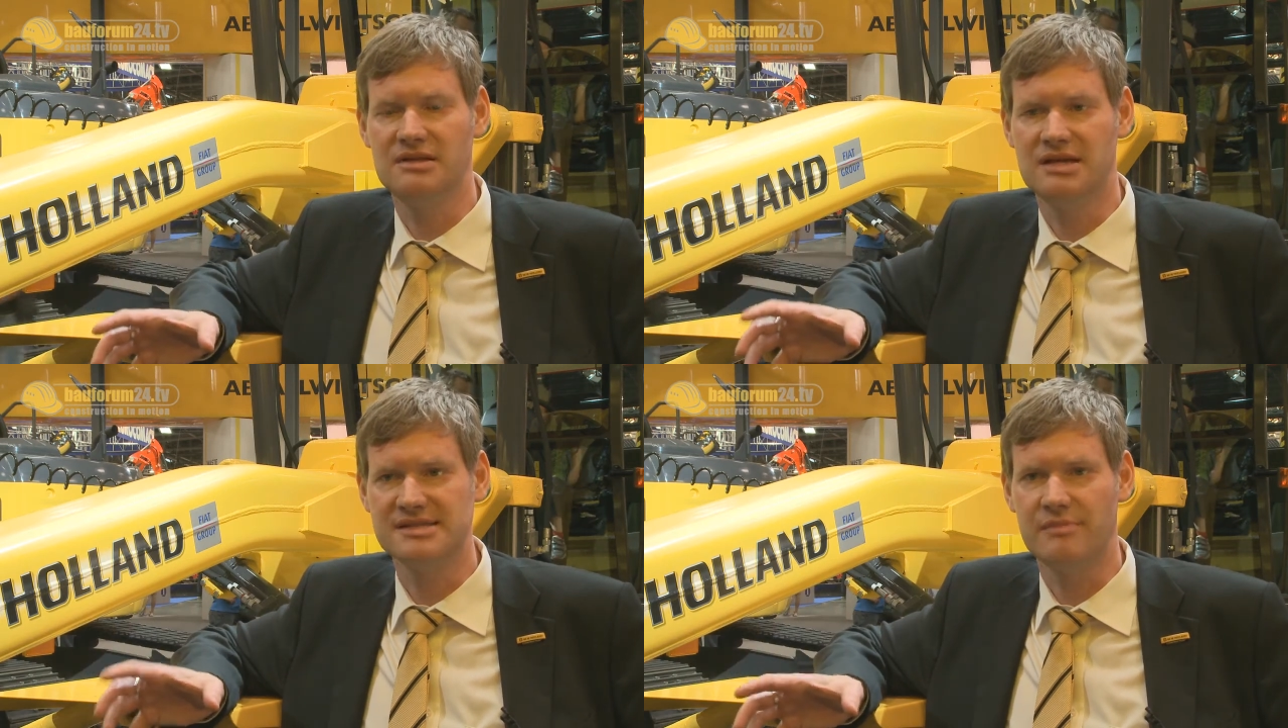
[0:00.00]

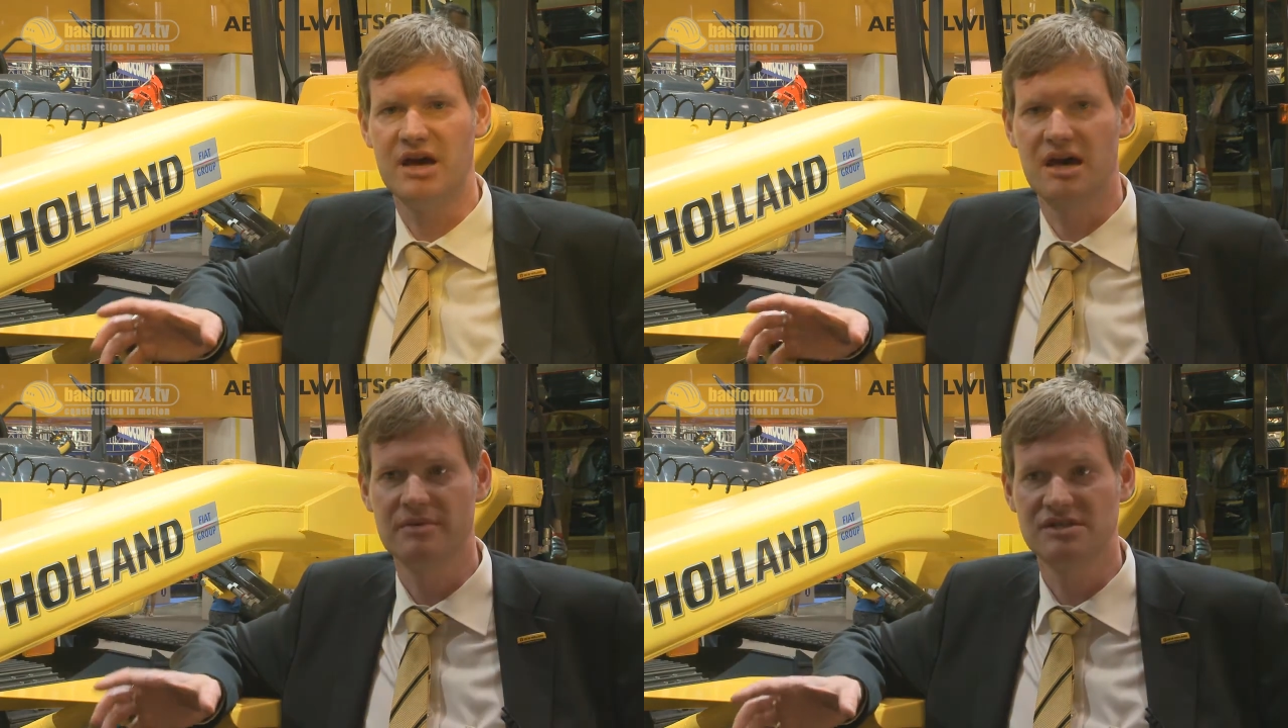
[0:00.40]

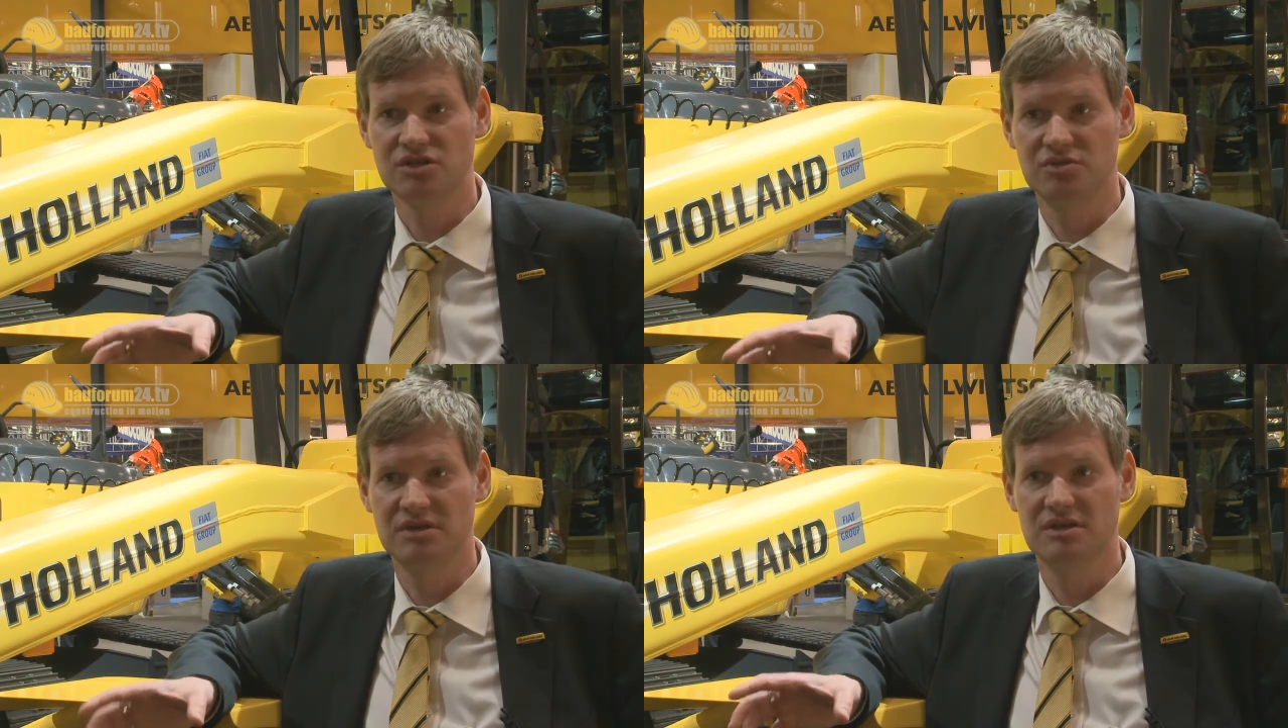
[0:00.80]
langsamer
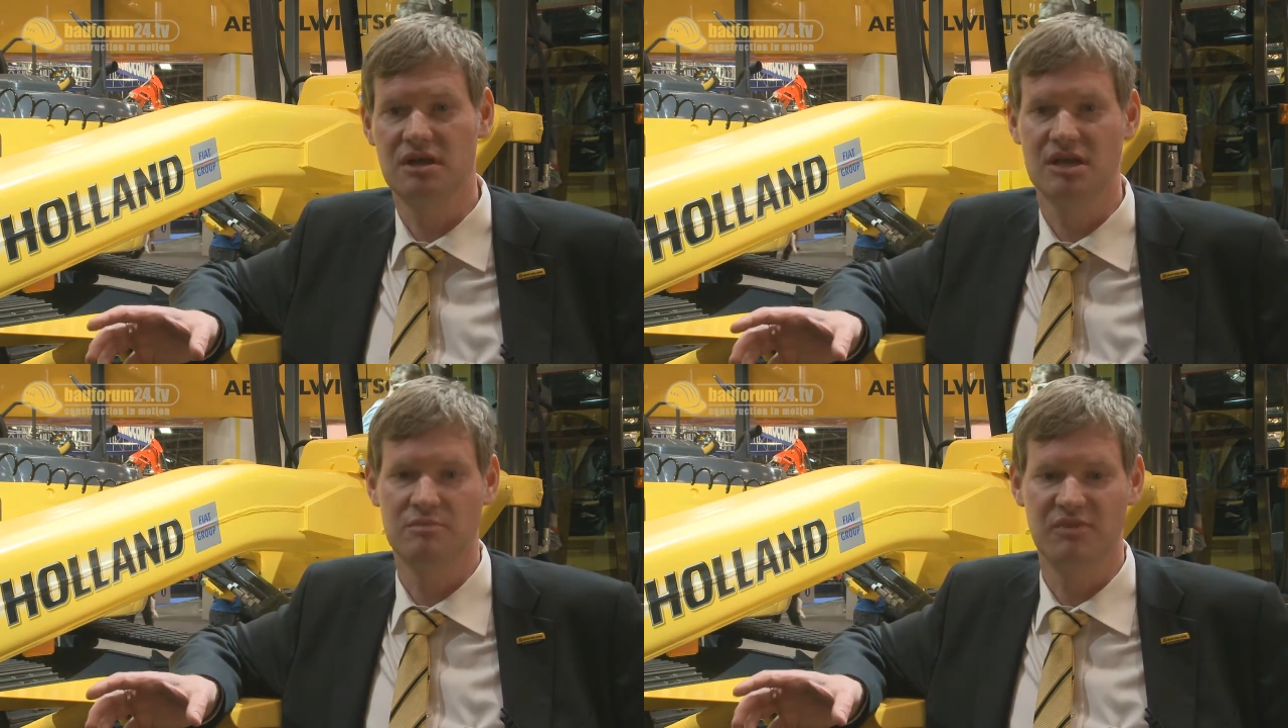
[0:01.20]

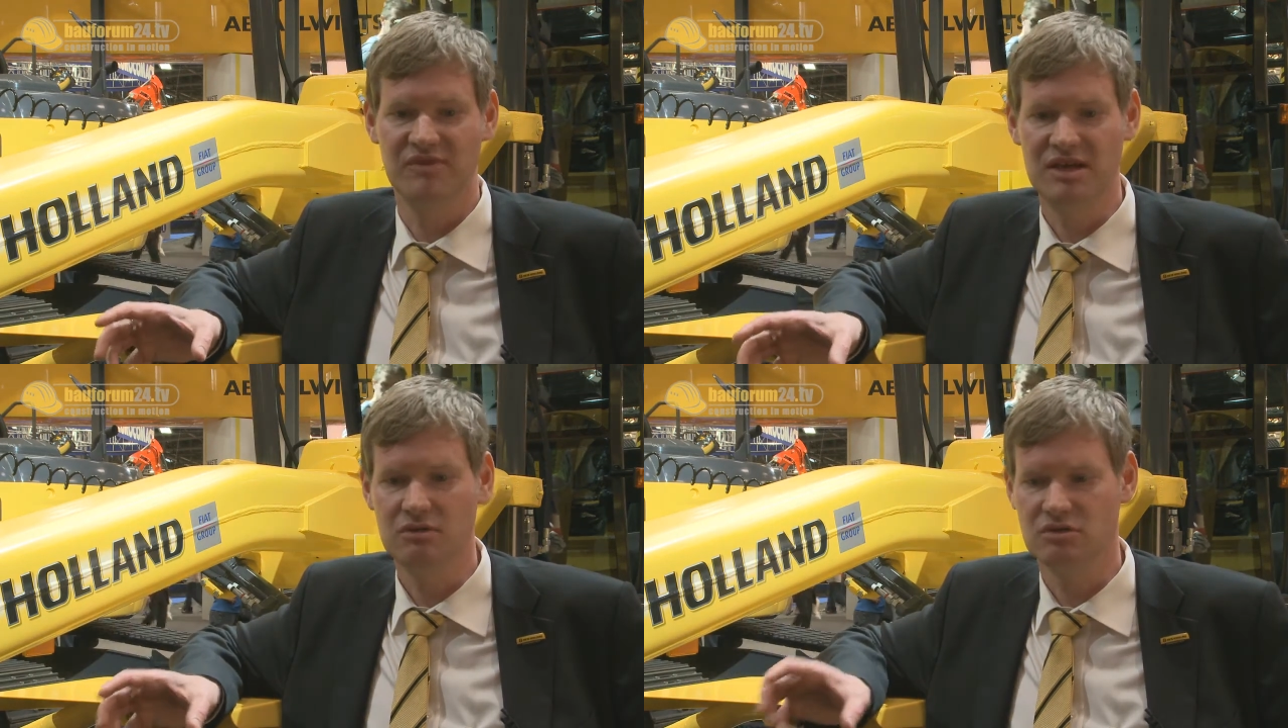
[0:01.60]
Arbeitsgeschwindigkeit
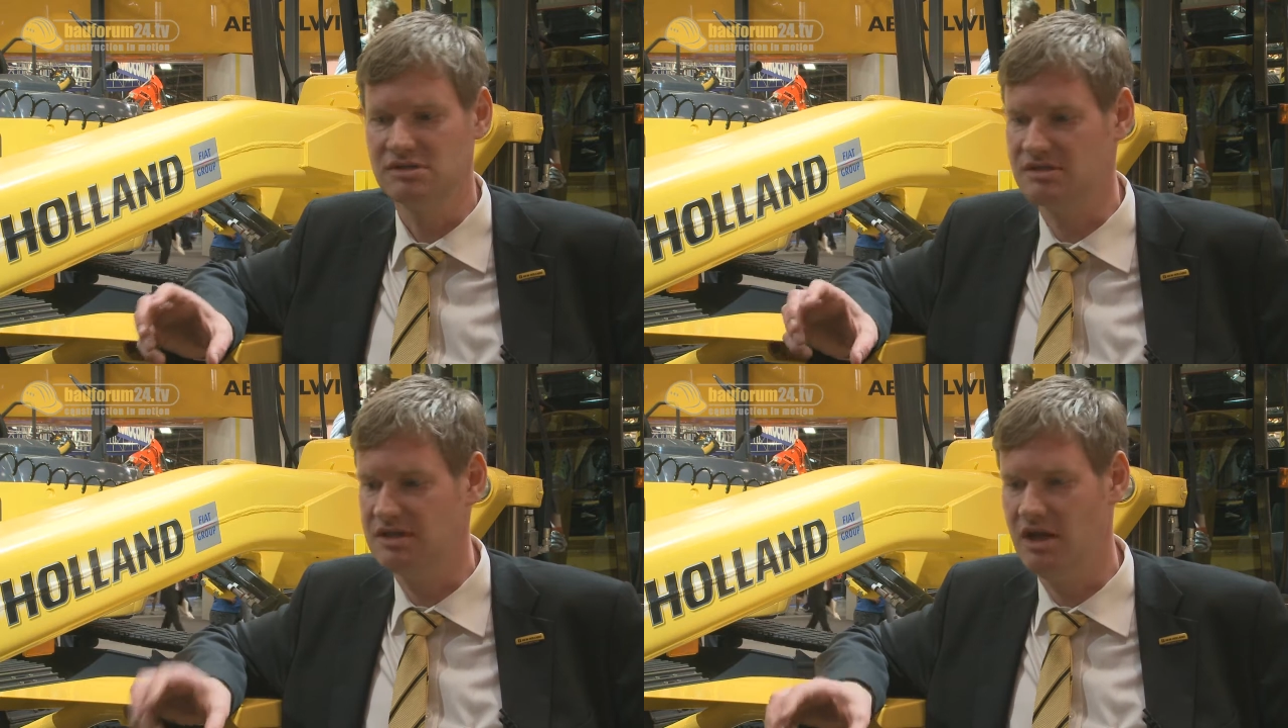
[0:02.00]
bewegen und
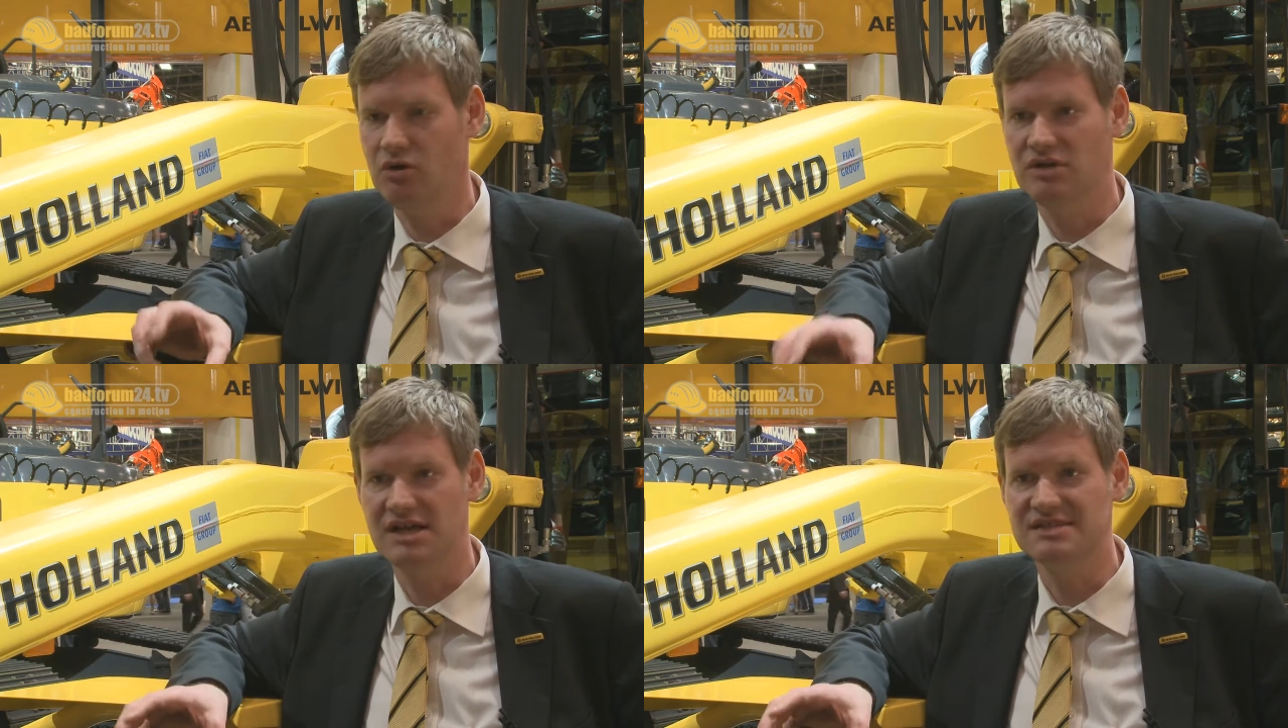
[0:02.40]
ist
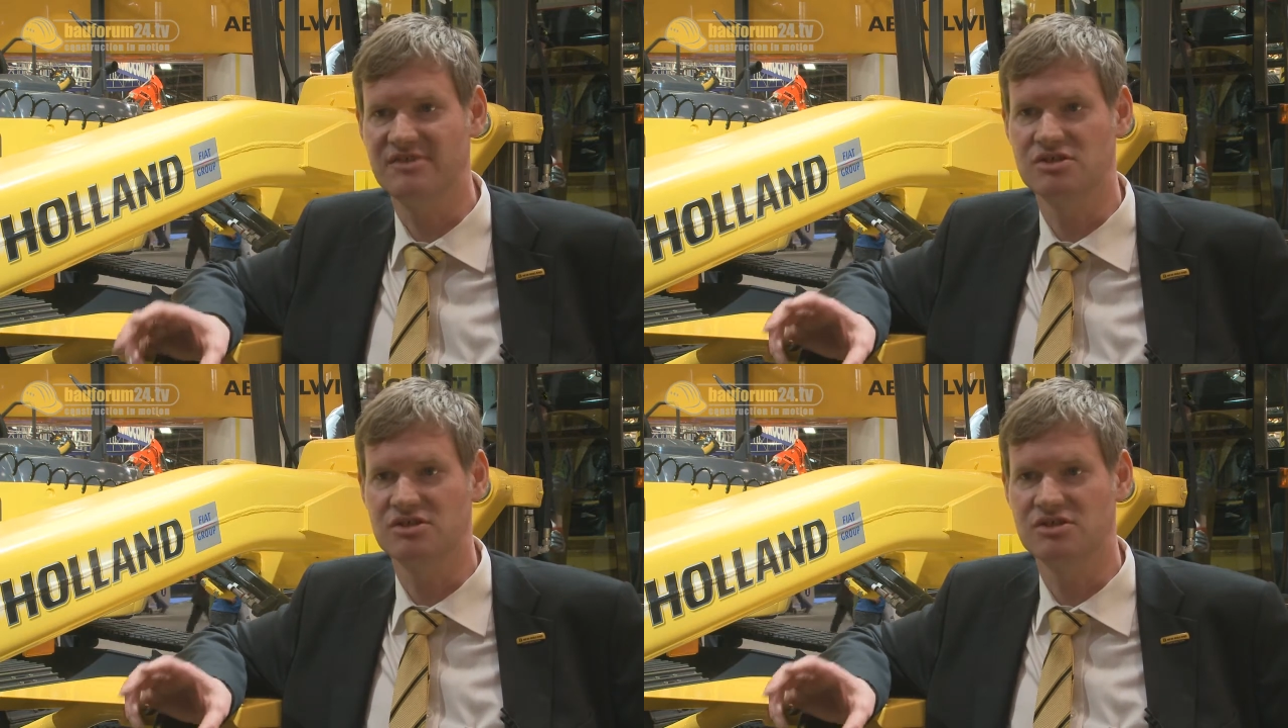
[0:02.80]
genau das,